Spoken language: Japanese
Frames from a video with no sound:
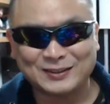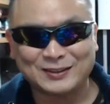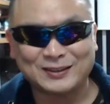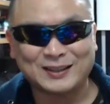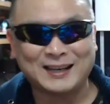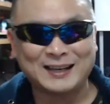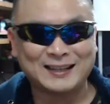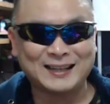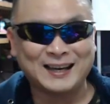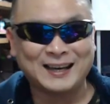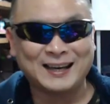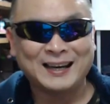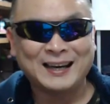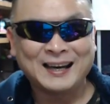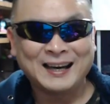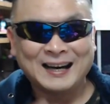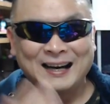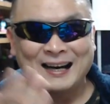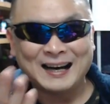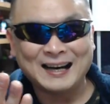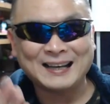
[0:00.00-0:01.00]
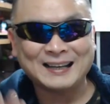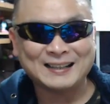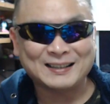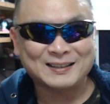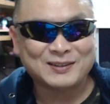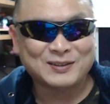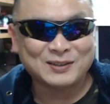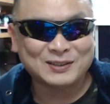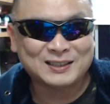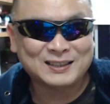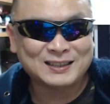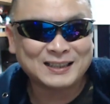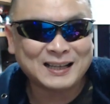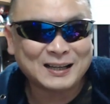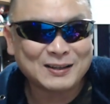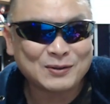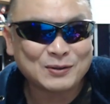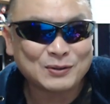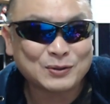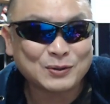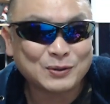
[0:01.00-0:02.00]
うことでね、はい、こち
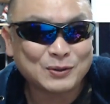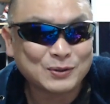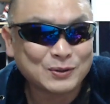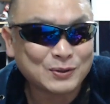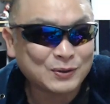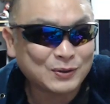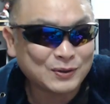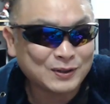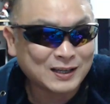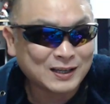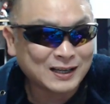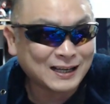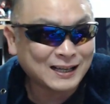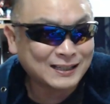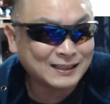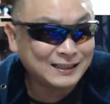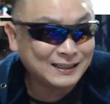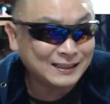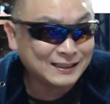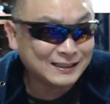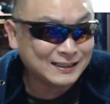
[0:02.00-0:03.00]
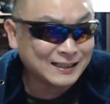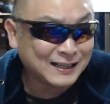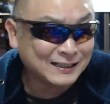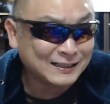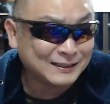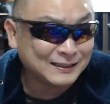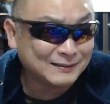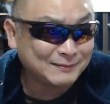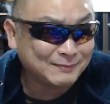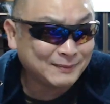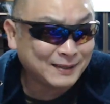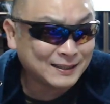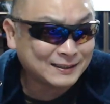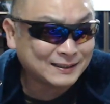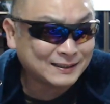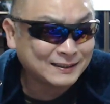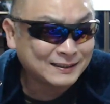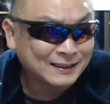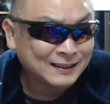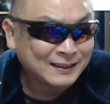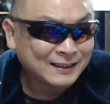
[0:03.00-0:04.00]
らの投稿からになりま
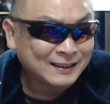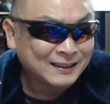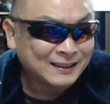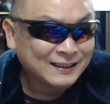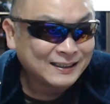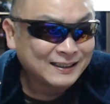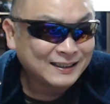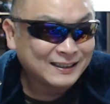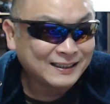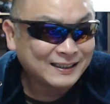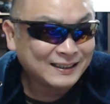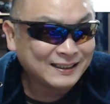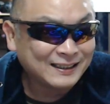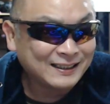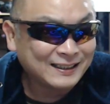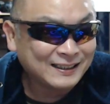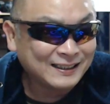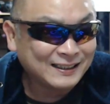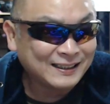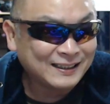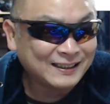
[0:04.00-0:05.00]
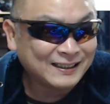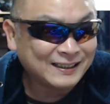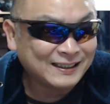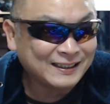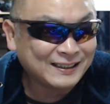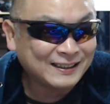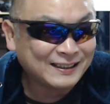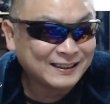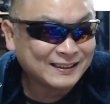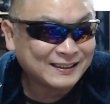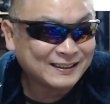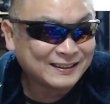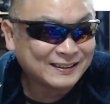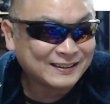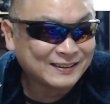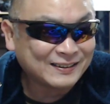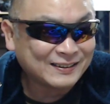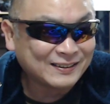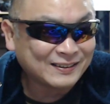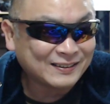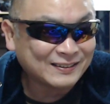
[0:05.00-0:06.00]
す。えー、っ
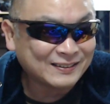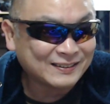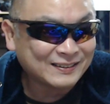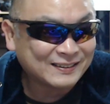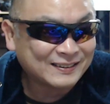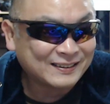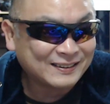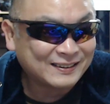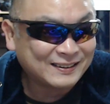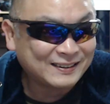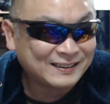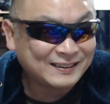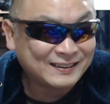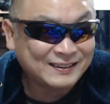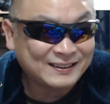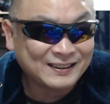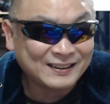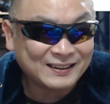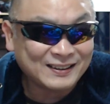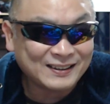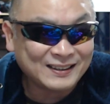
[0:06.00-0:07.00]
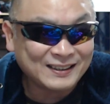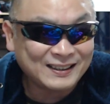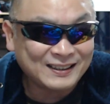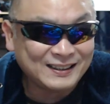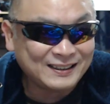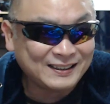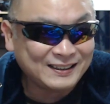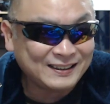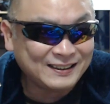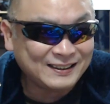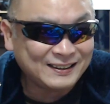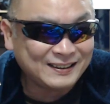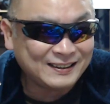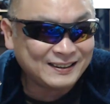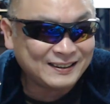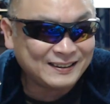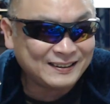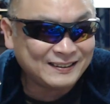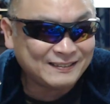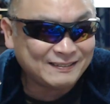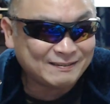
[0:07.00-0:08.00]
と、
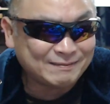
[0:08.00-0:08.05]
ティラリ